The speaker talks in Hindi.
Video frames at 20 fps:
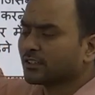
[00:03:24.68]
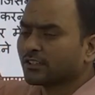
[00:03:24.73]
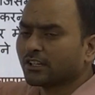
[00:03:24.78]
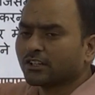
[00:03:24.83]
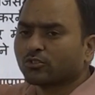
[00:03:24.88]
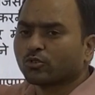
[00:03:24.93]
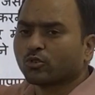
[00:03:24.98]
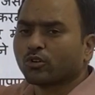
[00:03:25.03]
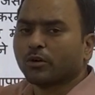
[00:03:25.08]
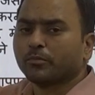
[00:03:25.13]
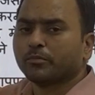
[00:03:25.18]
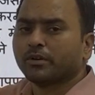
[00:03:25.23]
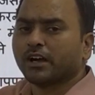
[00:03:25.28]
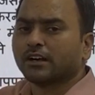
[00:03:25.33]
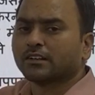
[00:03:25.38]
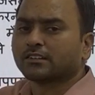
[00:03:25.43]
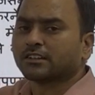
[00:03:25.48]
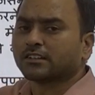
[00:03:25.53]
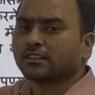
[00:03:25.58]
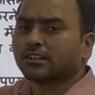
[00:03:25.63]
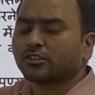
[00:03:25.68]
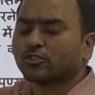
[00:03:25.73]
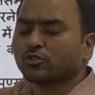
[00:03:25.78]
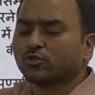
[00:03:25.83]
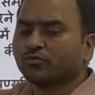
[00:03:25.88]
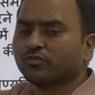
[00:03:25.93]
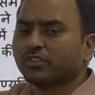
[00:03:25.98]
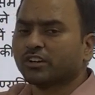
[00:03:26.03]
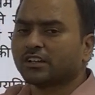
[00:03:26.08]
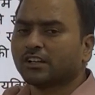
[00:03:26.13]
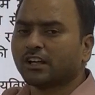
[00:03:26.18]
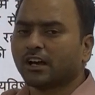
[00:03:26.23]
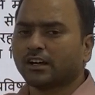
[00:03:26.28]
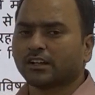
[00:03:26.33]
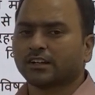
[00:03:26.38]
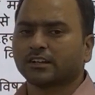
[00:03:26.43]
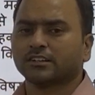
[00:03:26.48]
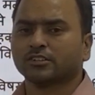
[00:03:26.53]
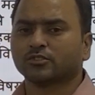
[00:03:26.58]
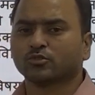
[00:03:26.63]
तत्व का अभ्यास करना कि विघ्न आ
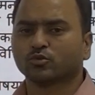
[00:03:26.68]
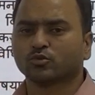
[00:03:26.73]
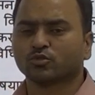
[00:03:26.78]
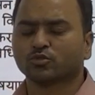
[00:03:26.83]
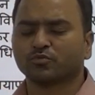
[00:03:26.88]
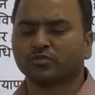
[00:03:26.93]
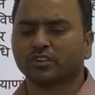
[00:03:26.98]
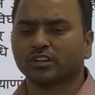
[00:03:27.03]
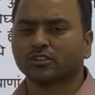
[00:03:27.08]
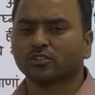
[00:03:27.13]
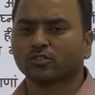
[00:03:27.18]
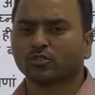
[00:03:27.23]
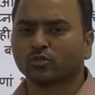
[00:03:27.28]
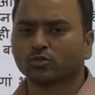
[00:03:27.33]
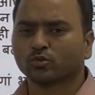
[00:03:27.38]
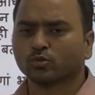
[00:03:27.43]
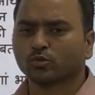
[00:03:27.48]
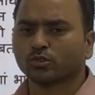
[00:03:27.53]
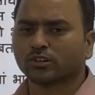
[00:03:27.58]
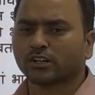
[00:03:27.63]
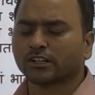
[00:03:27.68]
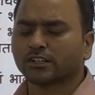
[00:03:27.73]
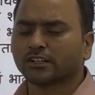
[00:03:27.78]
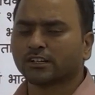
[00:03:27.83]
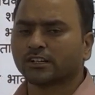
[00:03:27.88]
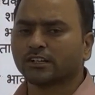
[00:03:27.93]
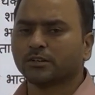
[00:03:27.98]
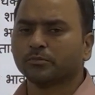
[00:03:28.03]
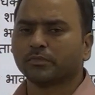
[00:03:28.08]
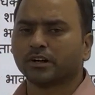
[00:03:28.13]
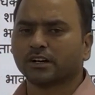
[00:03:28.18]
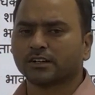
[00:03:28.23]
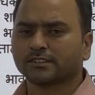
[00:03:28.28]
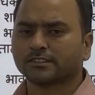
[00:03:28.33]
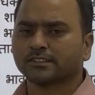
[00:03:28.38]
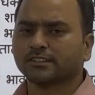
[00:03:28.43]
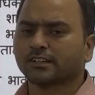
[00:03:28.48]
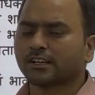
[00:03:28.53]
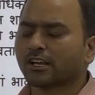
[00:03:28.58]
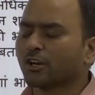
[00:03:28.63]
रहे हैं तो उस विघ्न को दूर करने के लिए
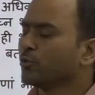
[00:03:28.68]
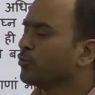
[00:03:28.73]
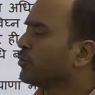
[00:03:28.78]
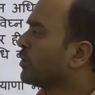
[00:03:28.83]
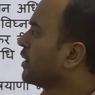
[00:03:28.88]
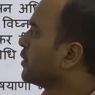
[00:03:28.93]
महर्षि ने क्या उपाय